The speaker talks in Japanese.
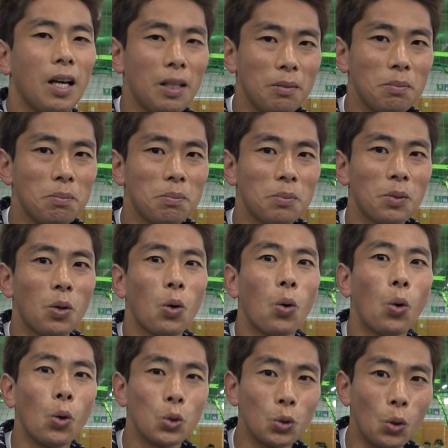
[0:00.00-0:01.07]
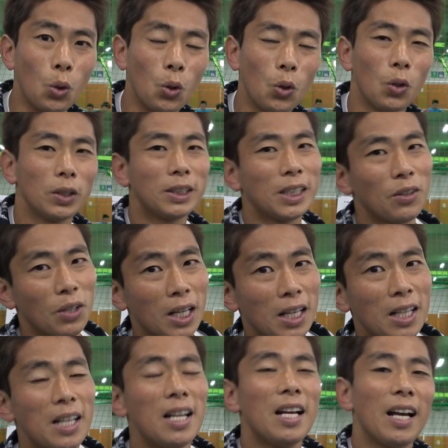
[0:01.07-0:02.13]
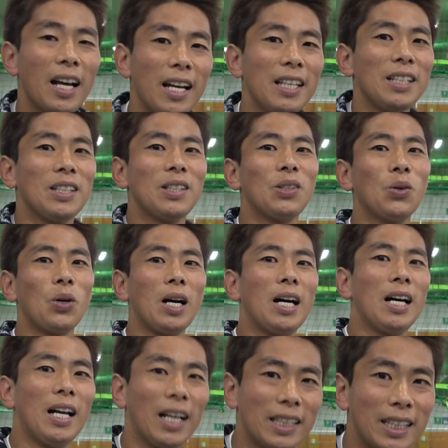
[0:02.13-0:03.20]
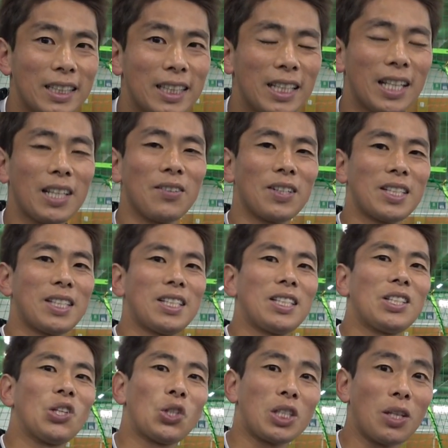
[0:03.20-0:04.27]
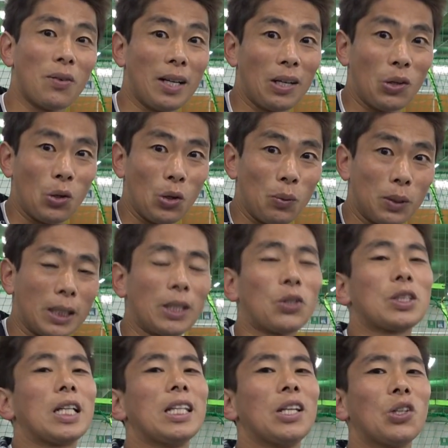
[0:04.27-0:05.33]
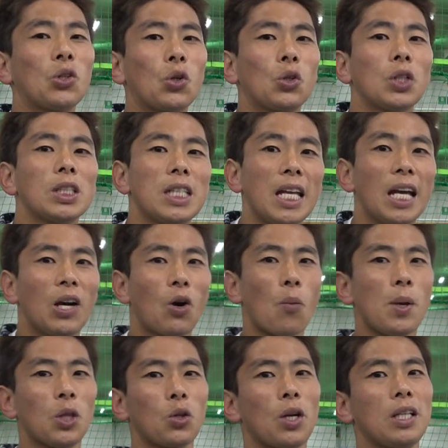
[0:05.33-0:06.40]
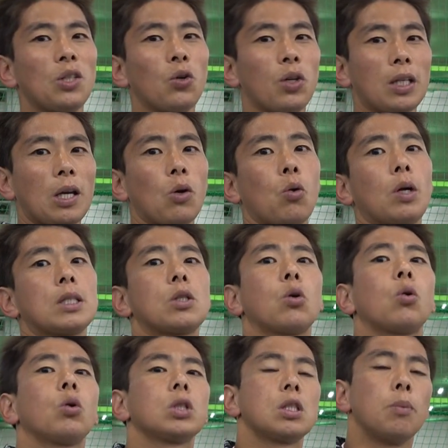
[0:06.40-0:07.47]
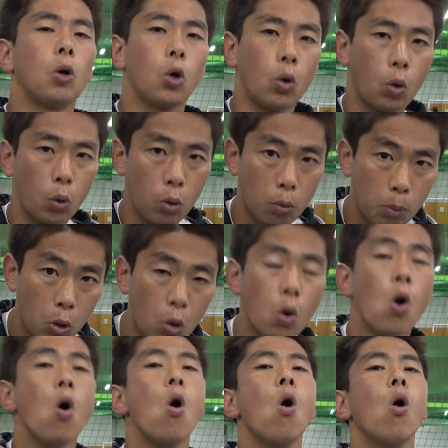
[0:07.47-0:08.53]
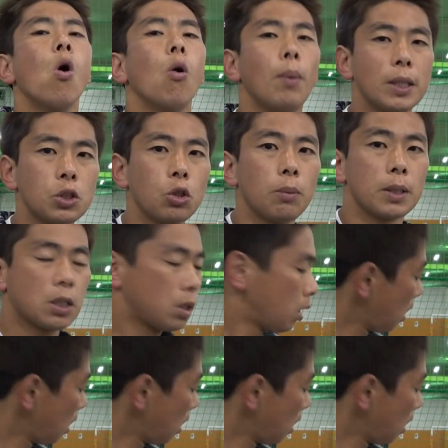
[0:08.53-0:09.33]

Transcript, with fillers: はい放送いっちゃうなはい動画上げさせていただきますよろしければ高評ボタンとチャンネル登録ですねコメント欄にご意見ご感想ご質問ご要望お待ちしております